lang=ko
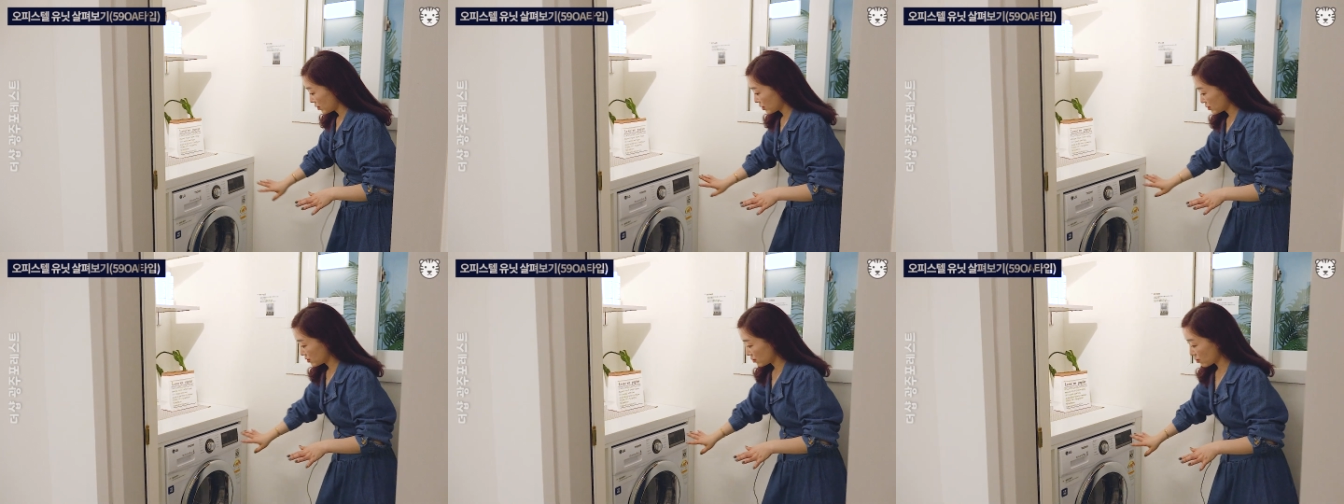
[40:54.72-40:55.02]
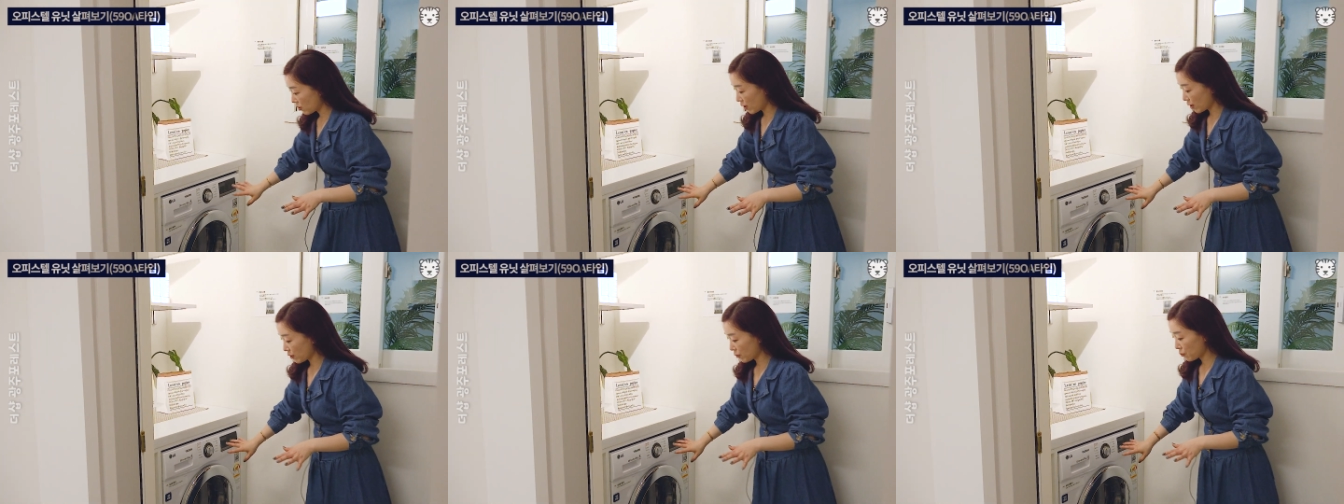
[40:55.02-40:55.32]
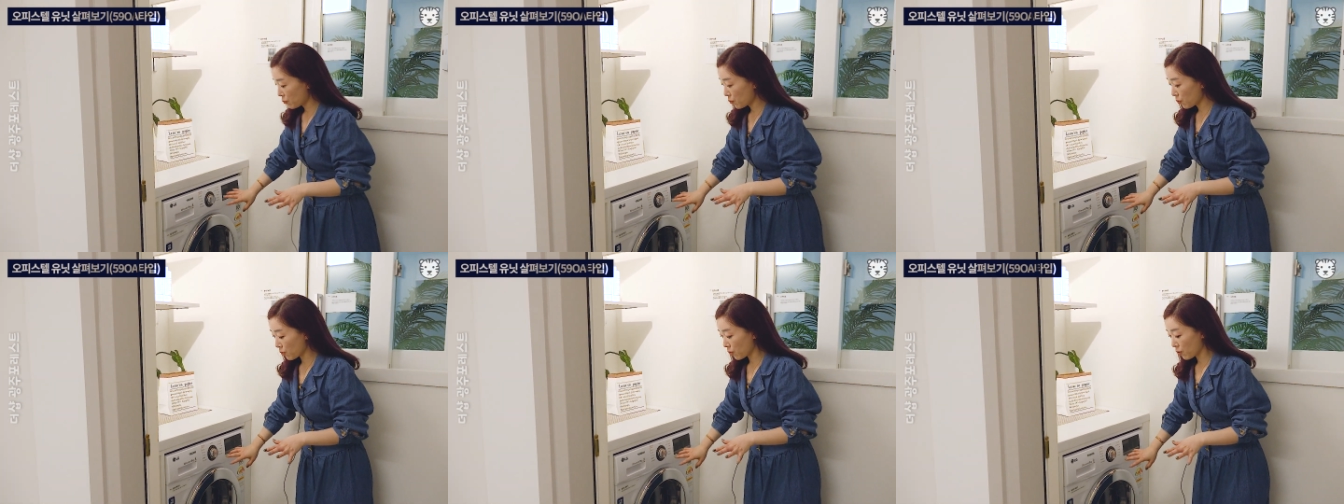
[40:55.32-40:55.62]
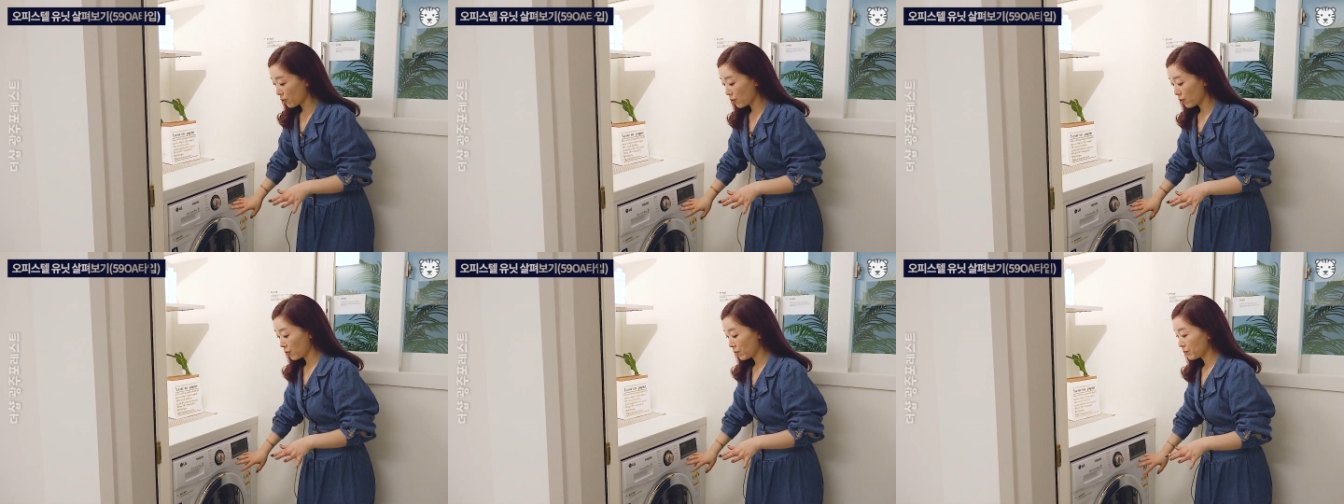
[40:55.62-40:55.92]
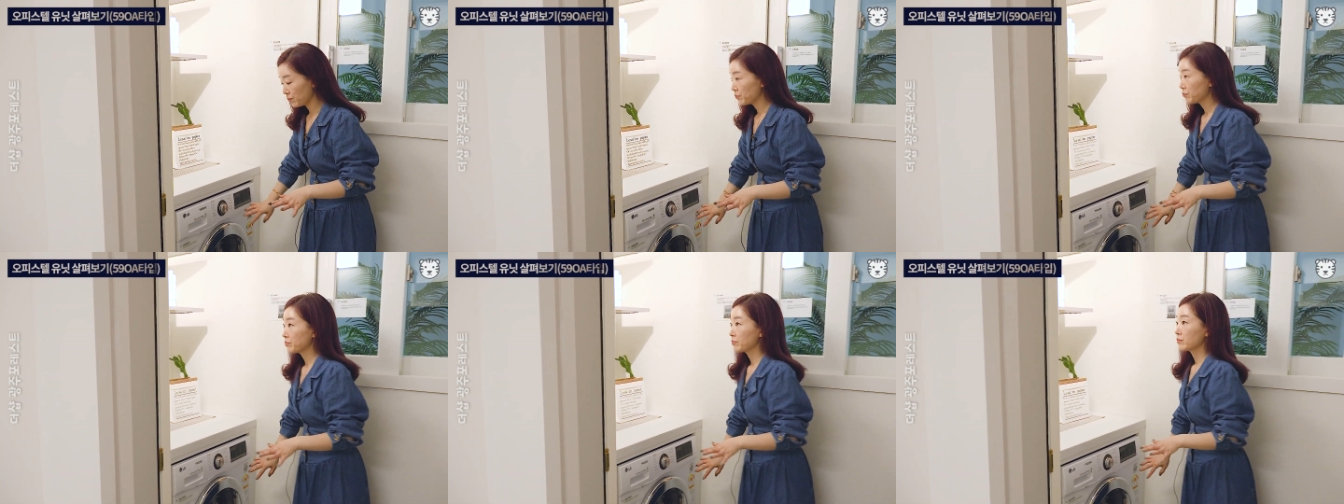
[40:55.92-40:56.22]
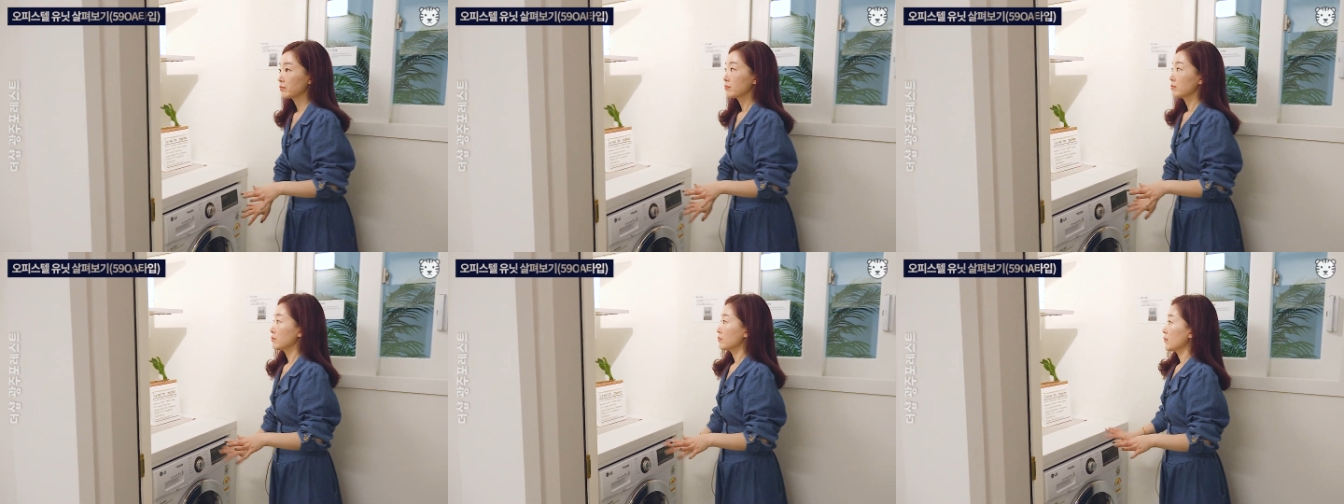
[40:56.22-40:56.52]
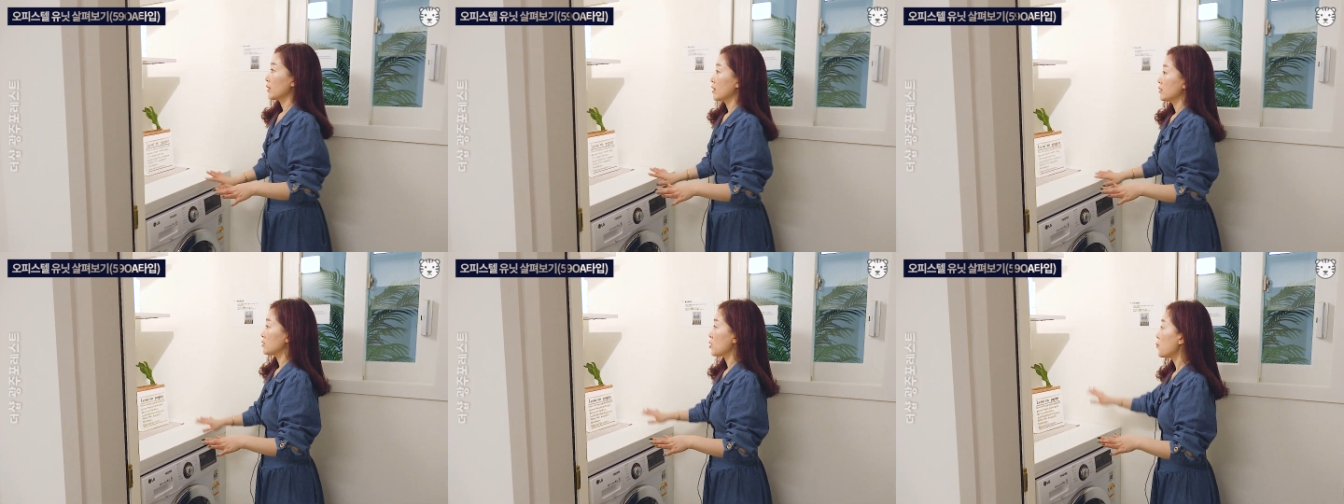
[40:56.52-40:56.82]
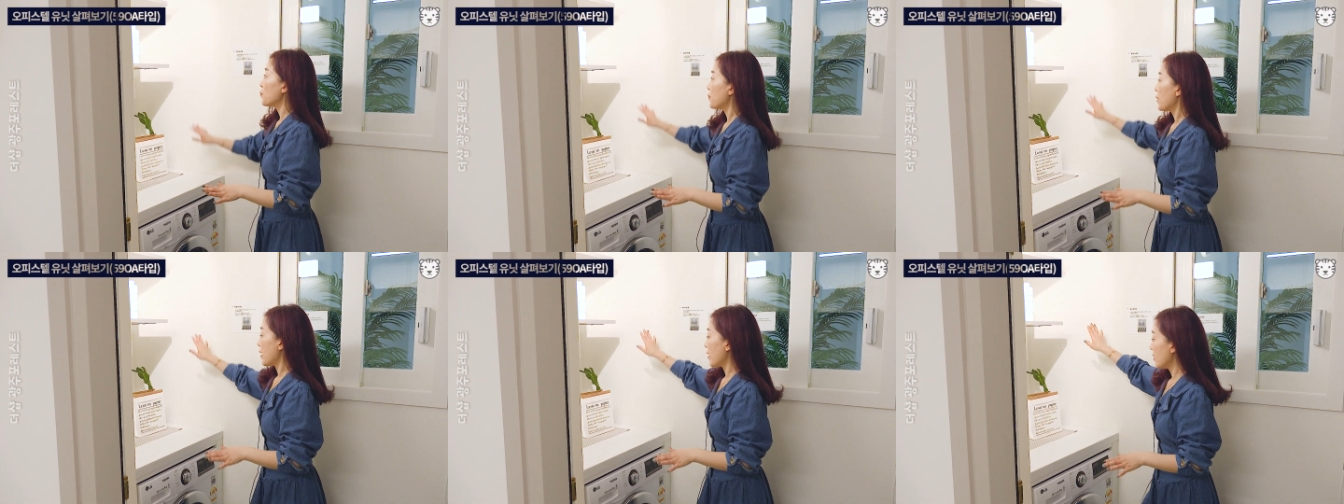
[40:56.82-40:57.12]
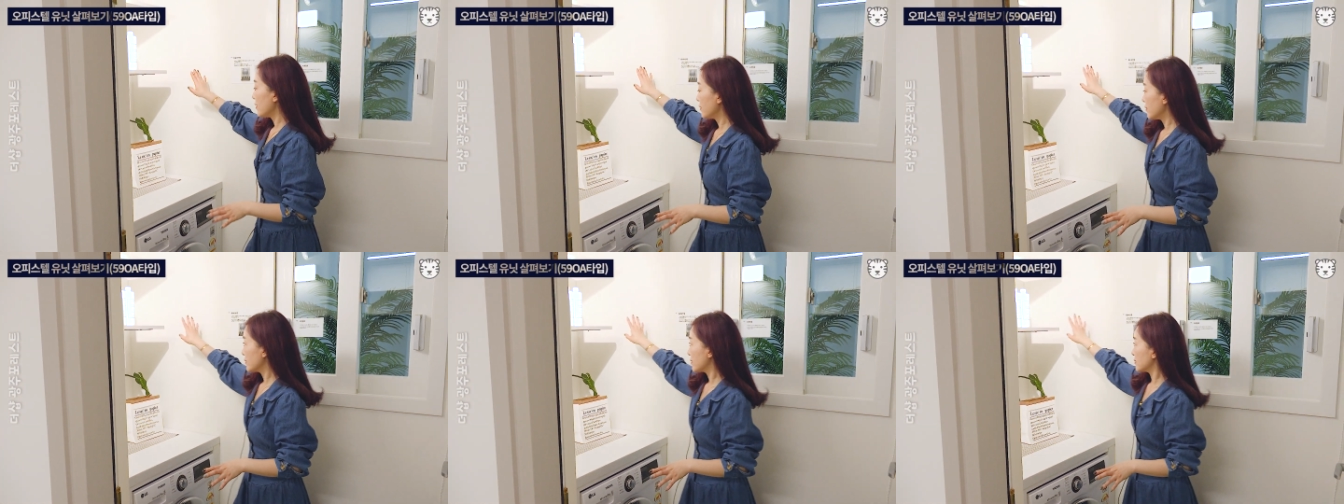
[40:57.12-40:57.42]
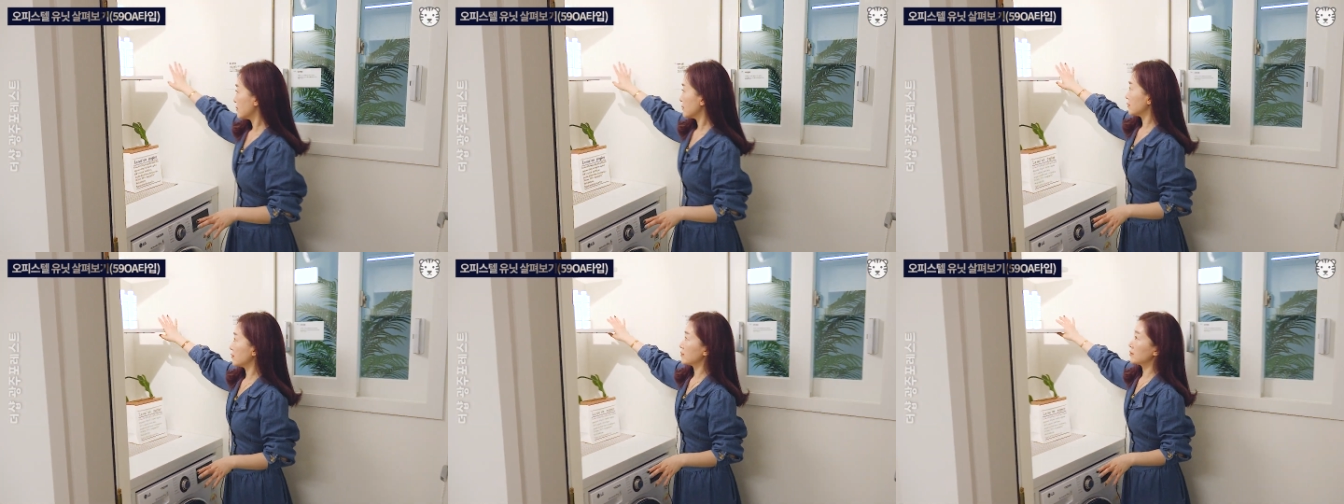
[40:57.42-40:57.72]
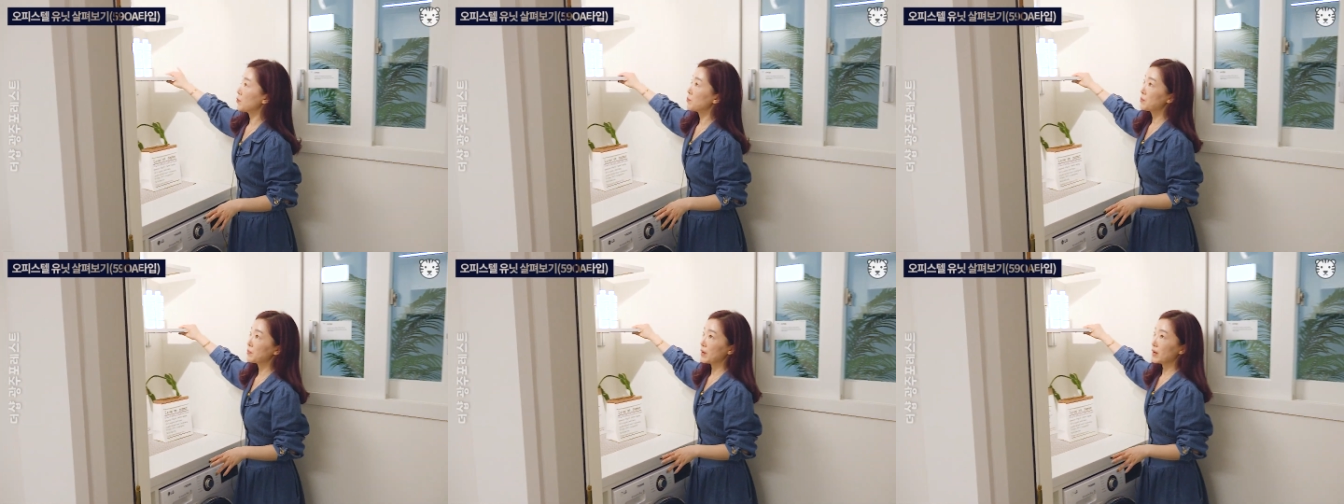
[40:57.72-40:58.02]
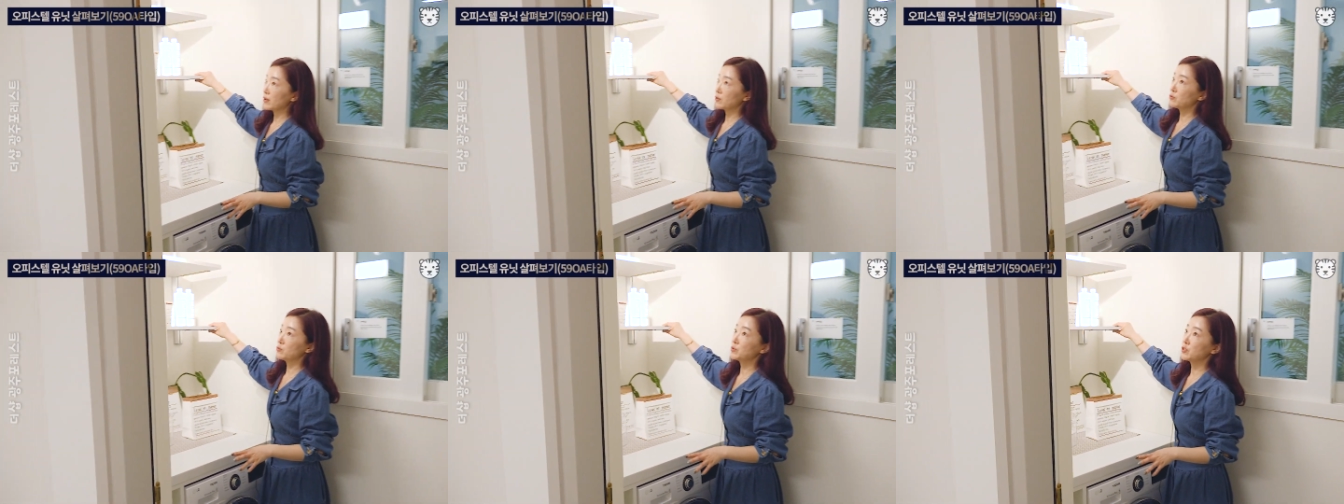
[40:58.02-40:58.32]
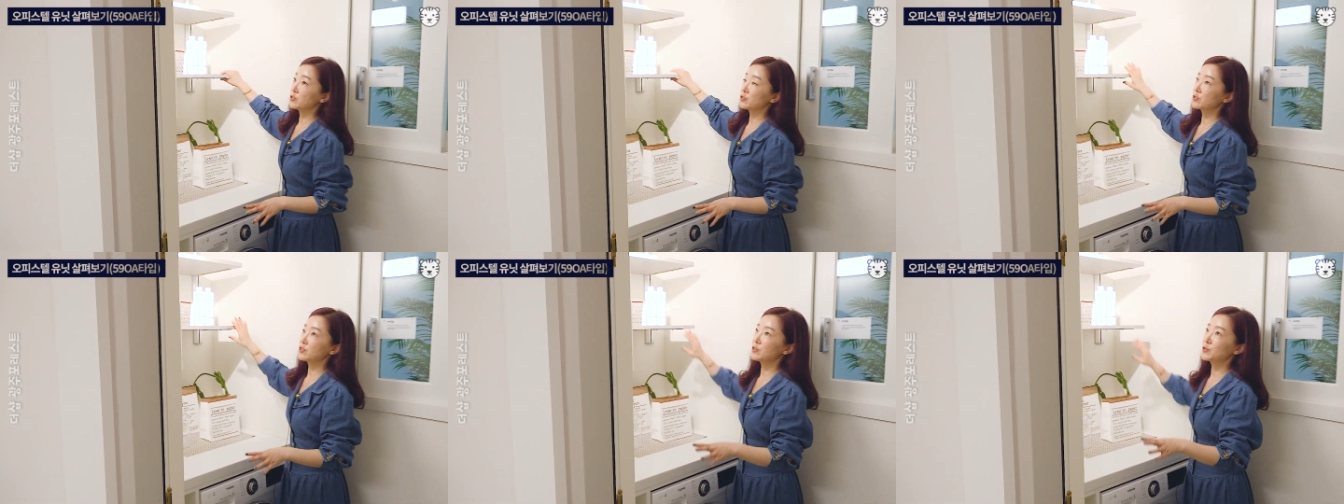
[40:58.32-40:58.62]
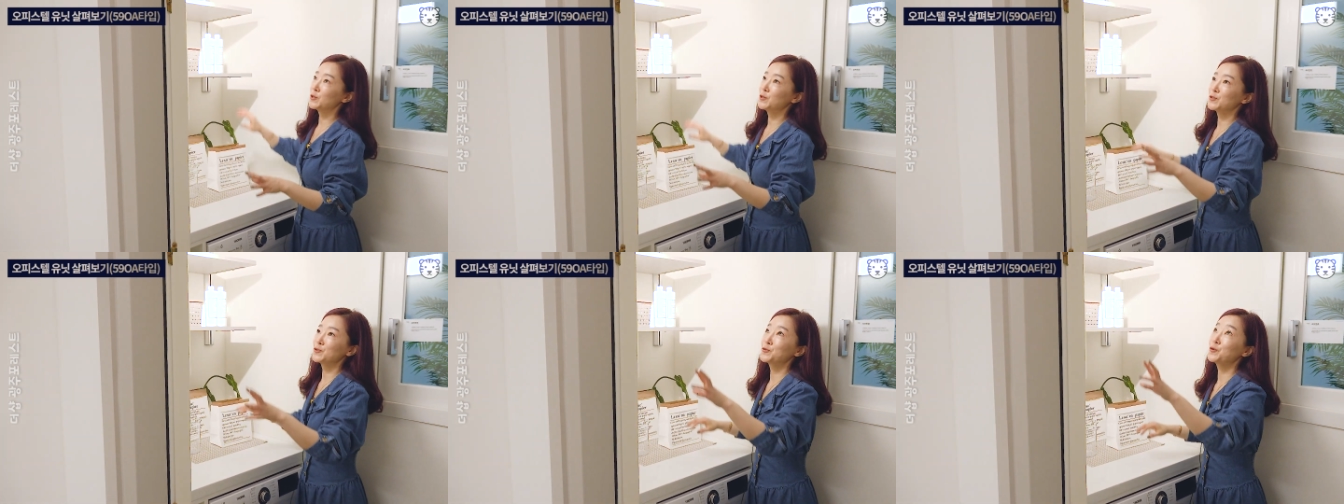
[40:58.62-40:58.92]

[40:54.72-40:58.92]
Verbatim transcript: 이게 들어가 있고 선반, 응, 어, 선반 그리고